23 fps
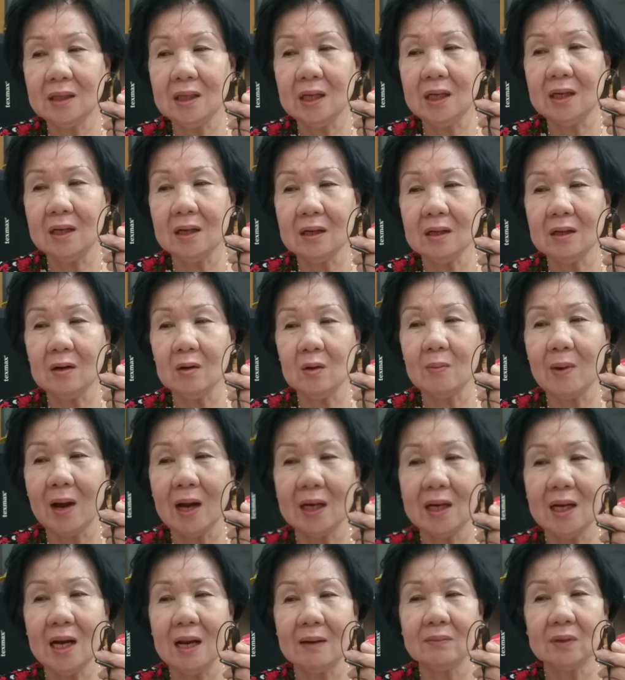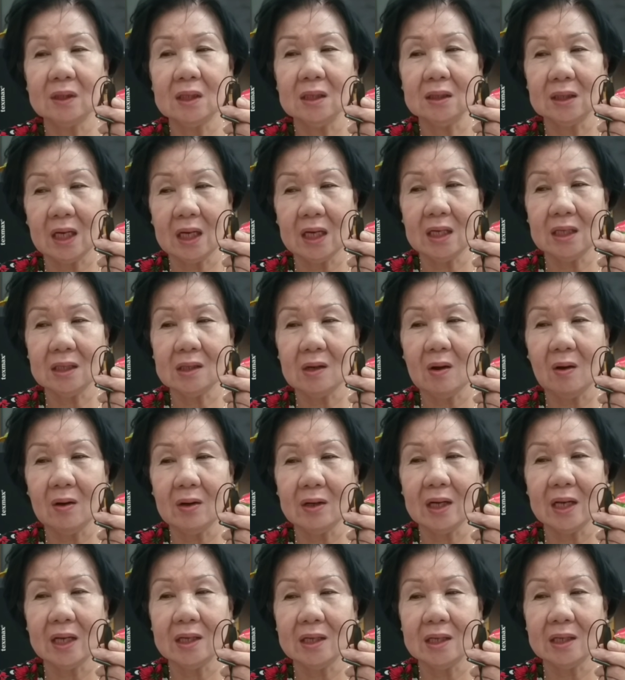gì đó rồi bà đi làm từ thiện cho
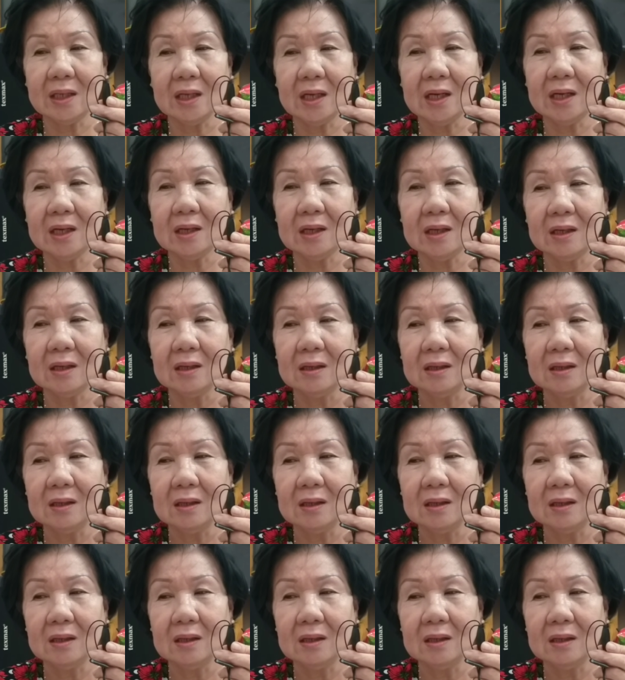người này người kia.